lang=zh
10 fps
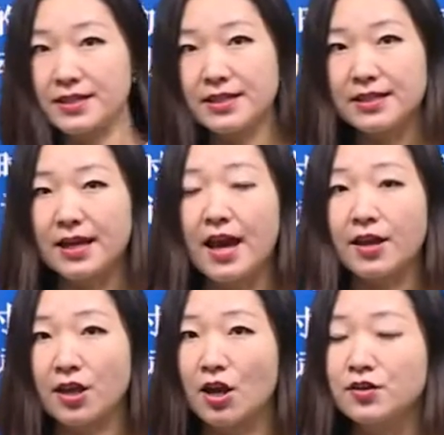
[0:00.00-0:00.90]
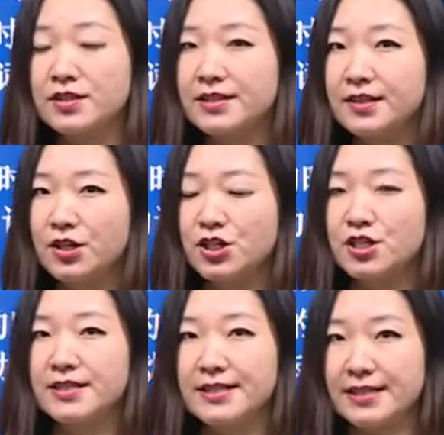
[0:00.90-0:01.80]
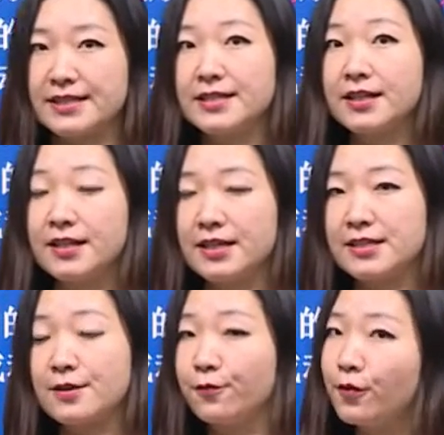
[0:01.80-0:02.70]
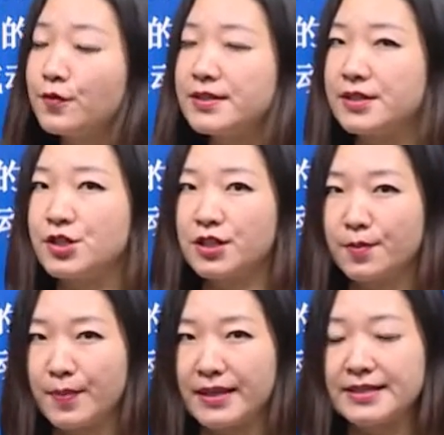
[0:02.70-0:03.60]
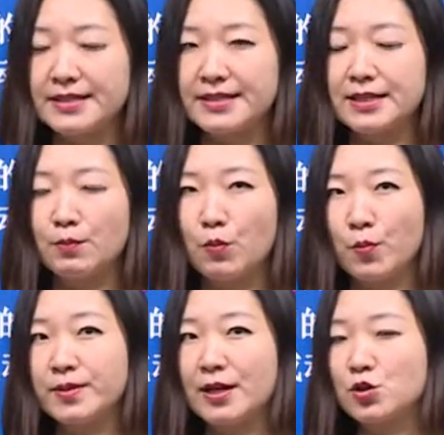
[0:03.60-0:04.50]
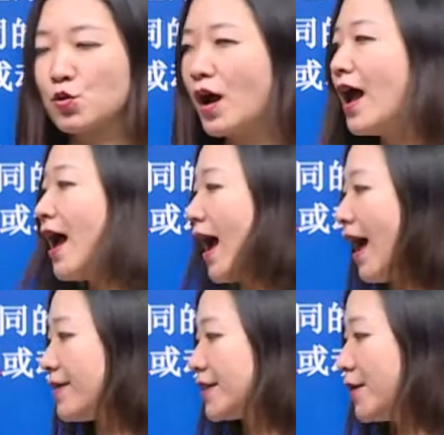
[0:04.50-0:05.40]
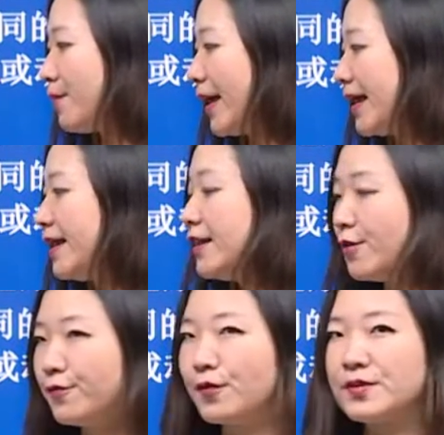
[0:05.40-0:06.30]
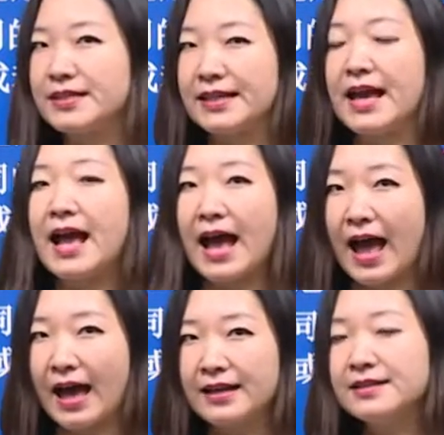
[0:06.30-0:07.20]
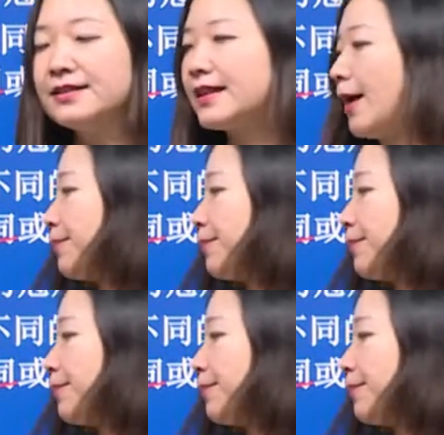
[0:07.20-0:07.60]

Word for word: 치， 경치呢是景色的意思，风景是个名词。那么我们想说啊，这个美丽的风景，아름다